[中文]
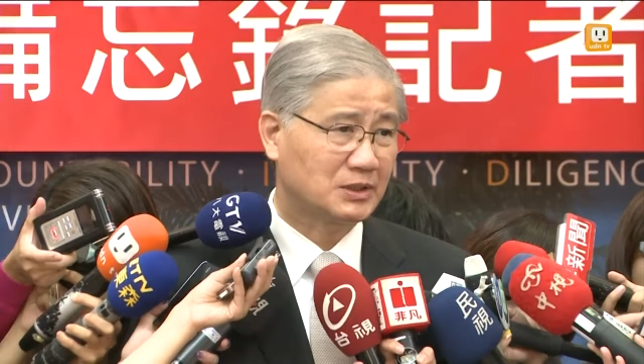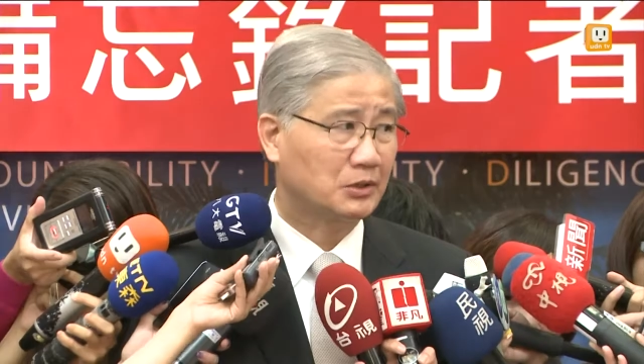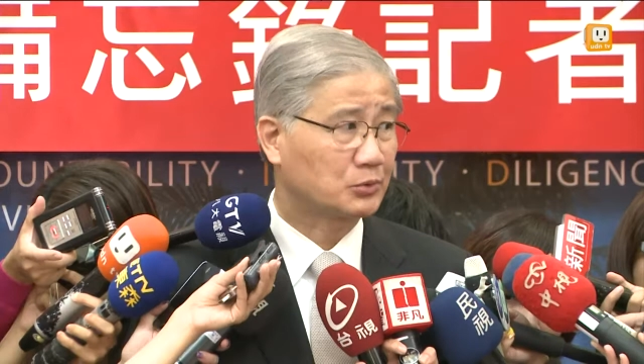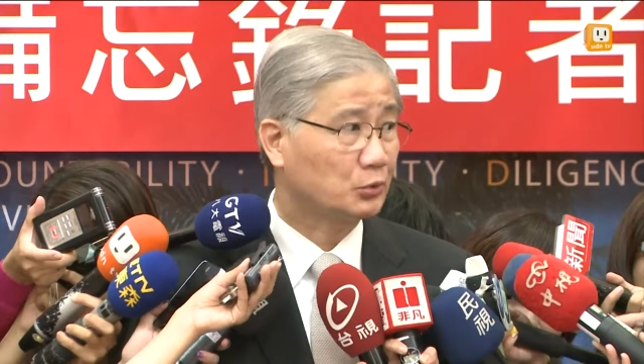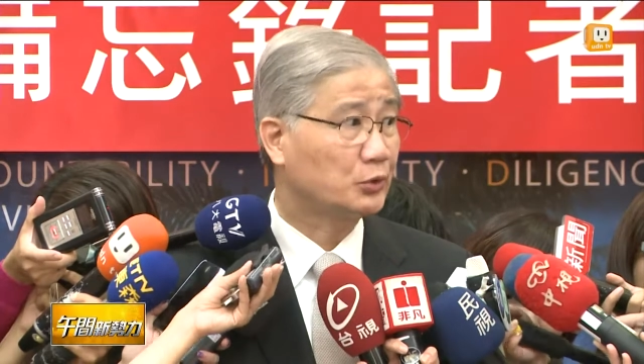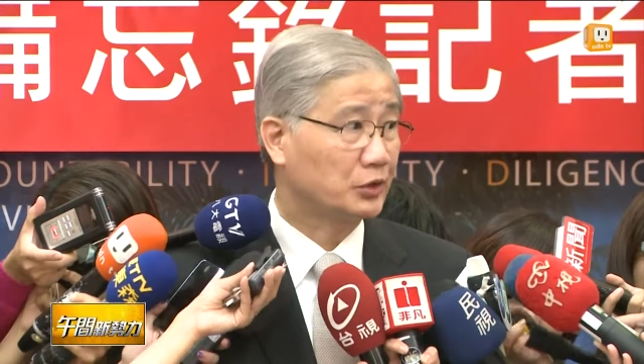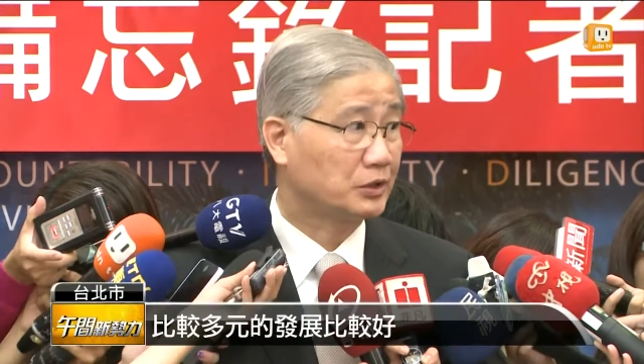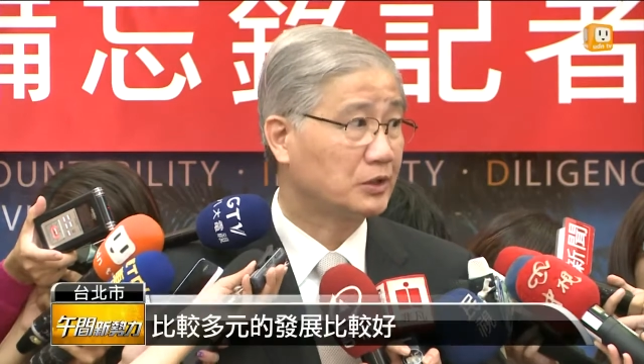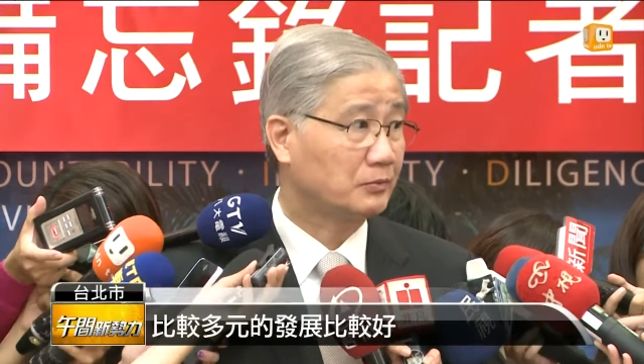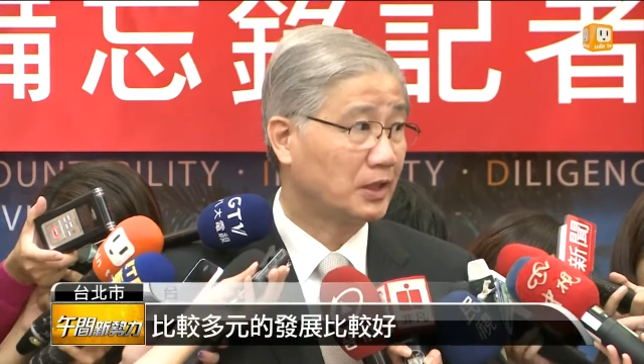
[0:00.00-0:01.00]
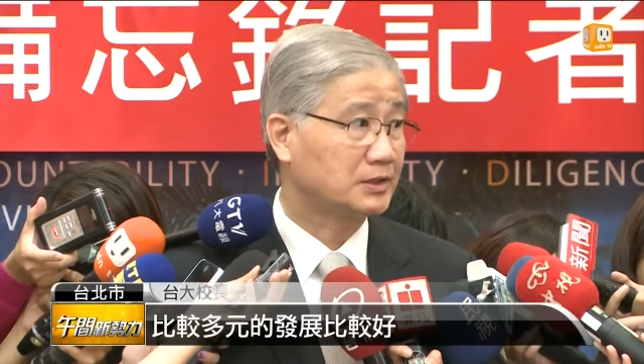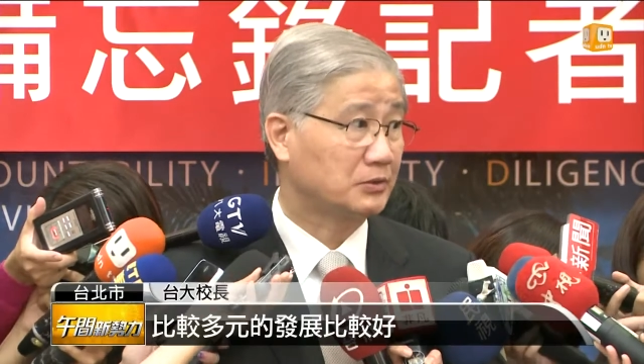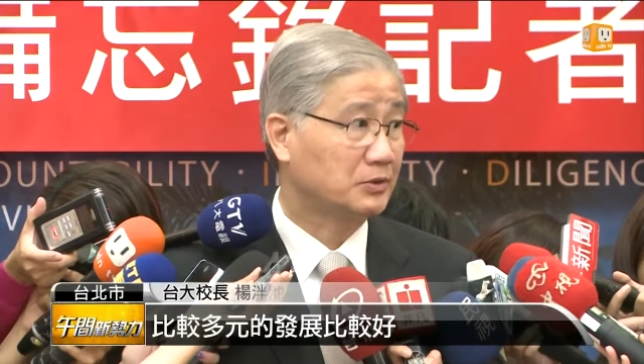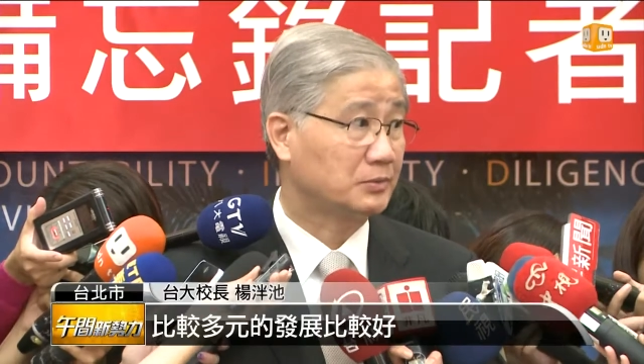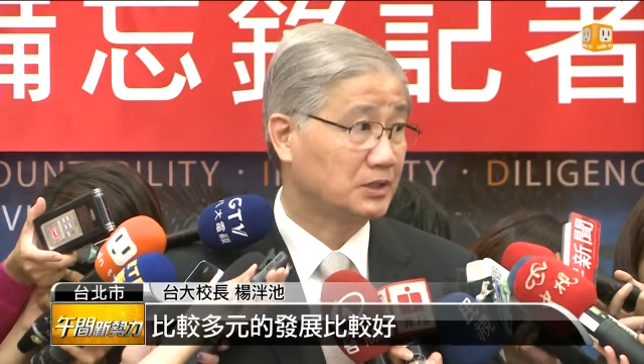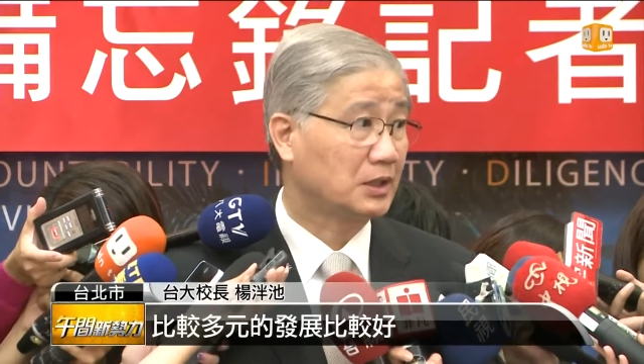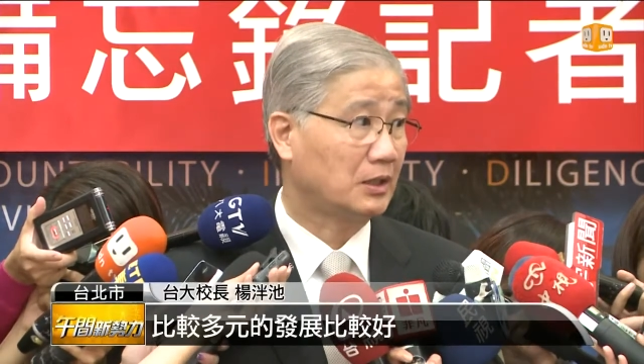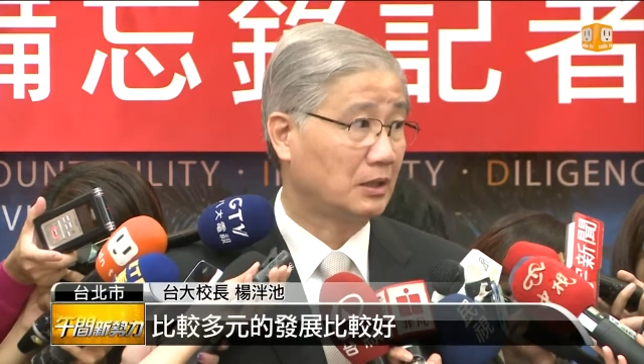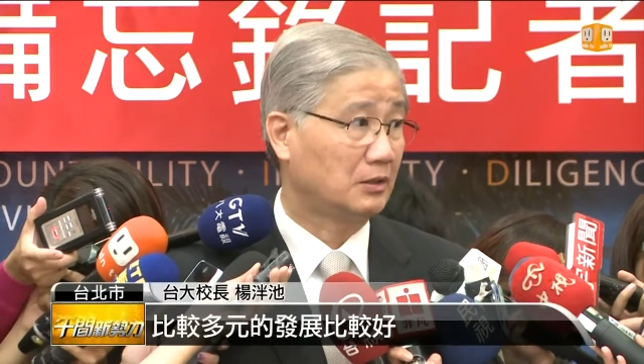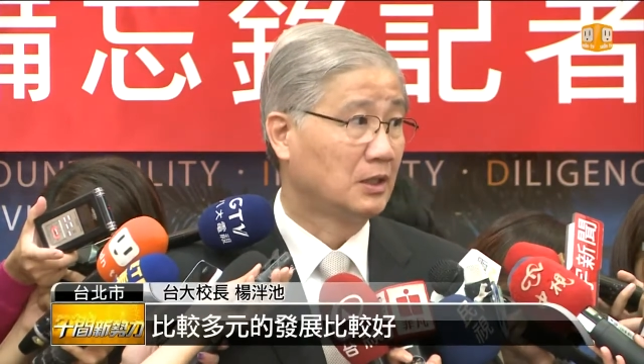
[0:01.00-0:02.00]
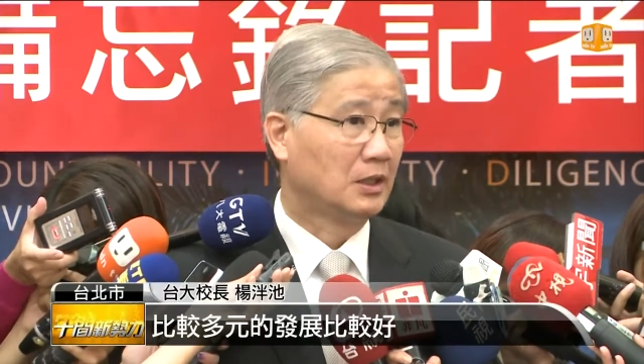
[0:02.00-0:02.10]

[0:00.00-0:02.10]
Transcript: 较有多元的一个发展会比较好，